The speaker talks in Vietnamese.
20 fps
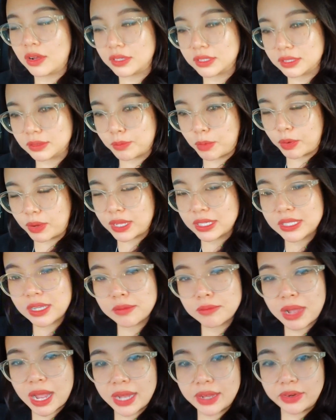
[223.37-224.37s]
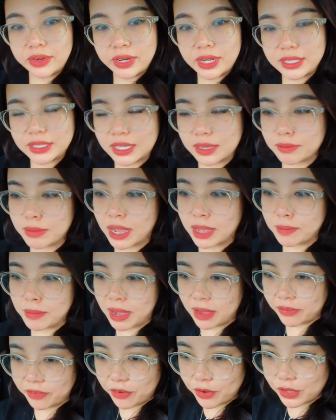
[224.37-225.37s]
còn một cái sân bay nữa là sân bay
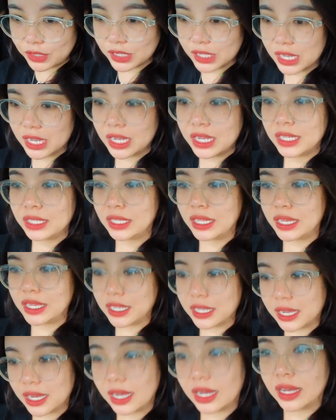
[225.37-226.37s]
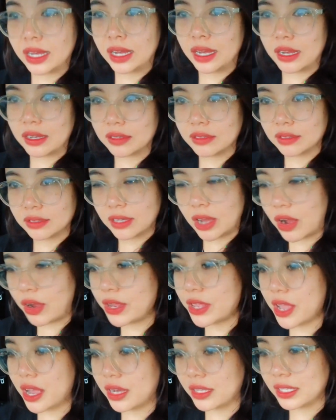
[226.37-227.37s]
Paphos. Thì à,
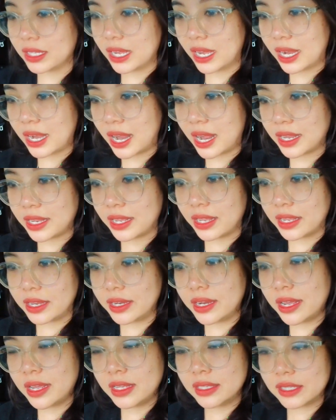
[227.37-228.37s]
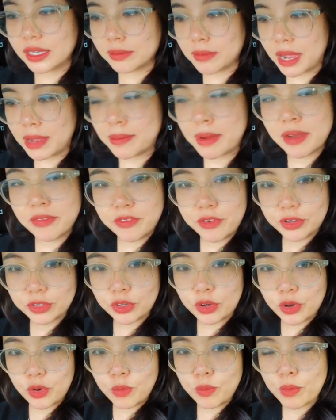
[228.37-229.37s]
đó giờ thì Hana chỉ đi sân bay
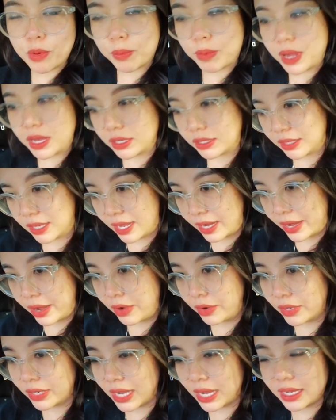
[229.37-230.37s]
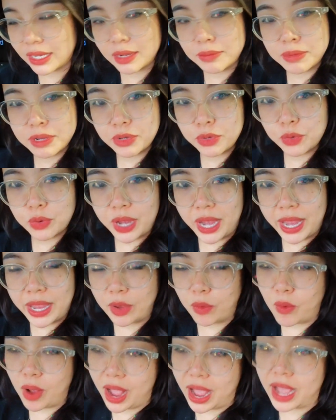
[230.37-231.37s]
Paphos có đúng một lần là đón khách ở bên u ca
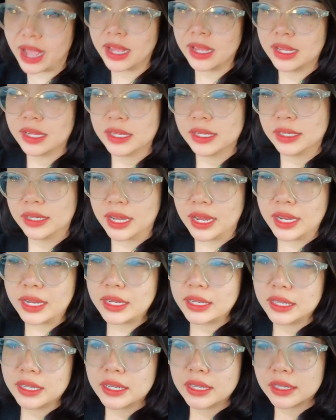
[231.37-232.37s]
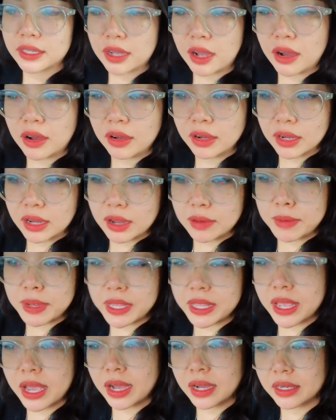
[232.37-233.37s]
qua. Đấy, còn à,
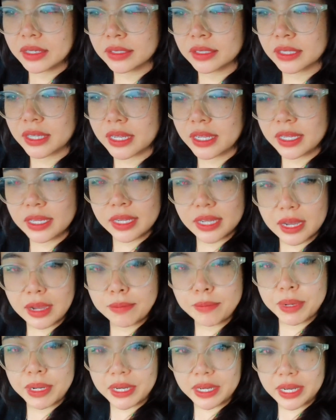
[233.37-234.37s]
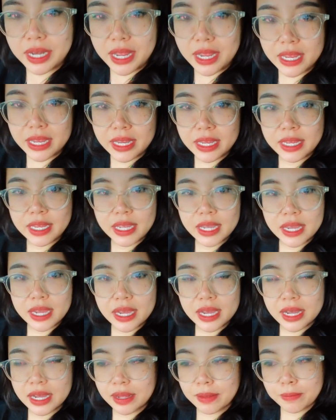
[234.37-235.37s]
bây giờ thì à, mình đi
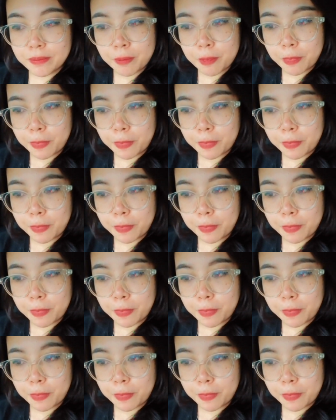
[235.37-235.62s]
à,